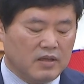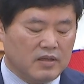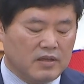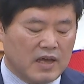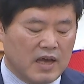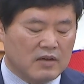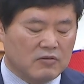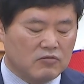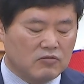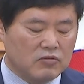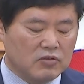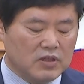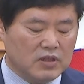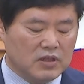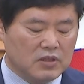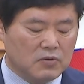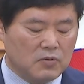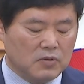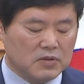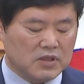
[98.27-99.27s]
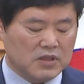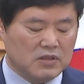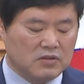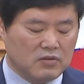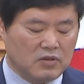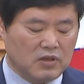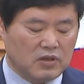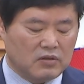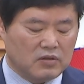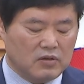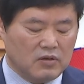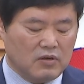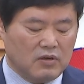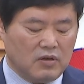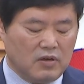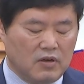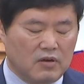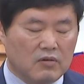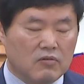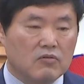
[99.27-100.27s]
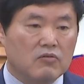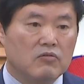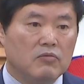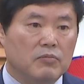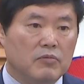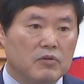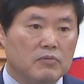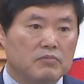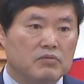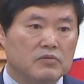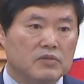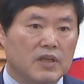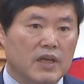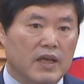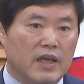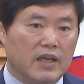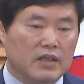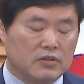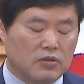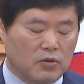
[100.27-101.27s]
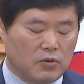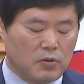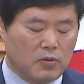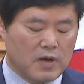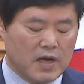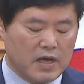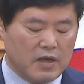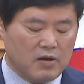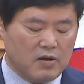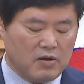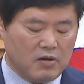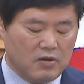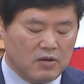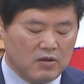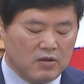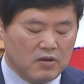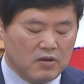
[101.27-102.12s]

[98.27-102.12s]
양국은 인공지능 기술을 금융 분야에 적용하여